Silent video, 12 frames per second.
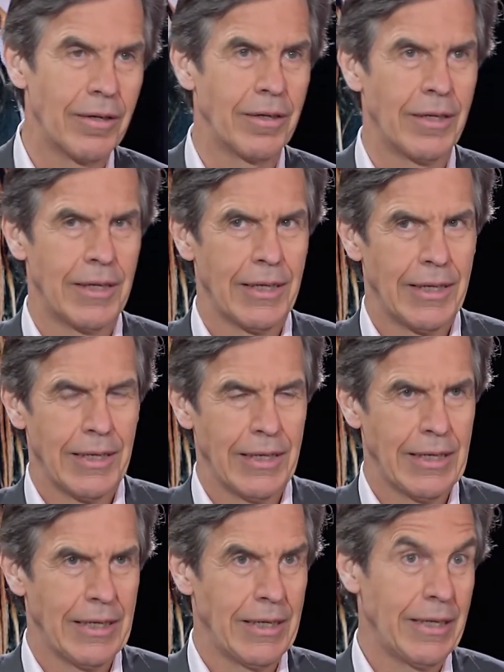euh,
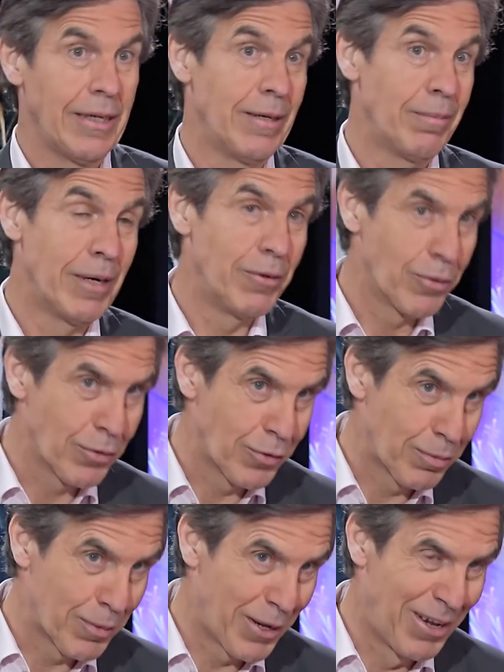et
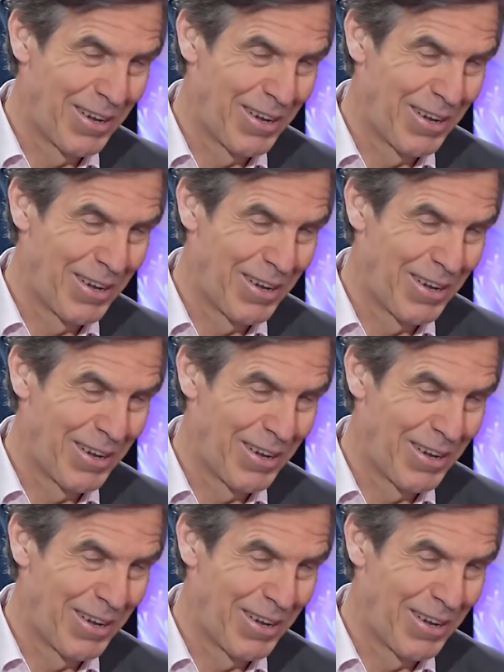malheureusement